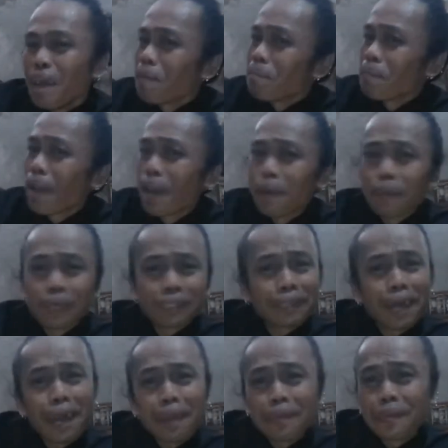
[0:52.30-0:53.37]
Ang bawat
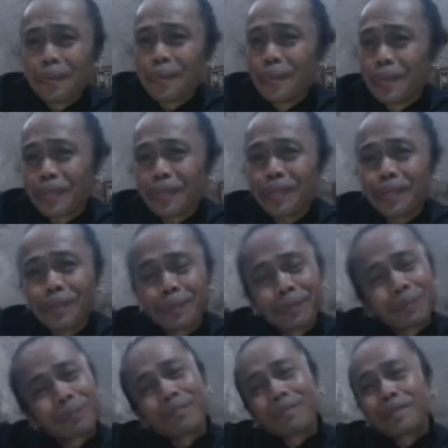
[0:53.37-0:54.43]
tao'y
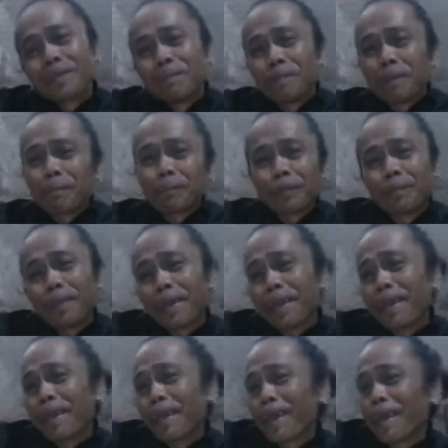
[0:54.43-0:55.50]
may
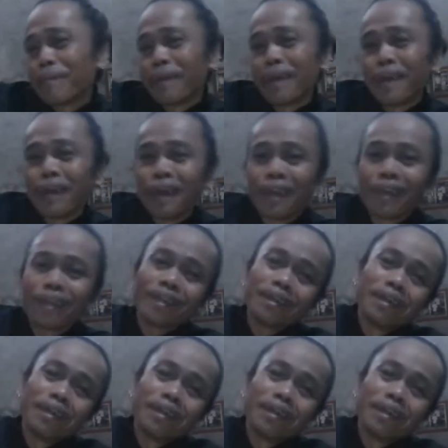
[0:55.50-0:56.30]
problema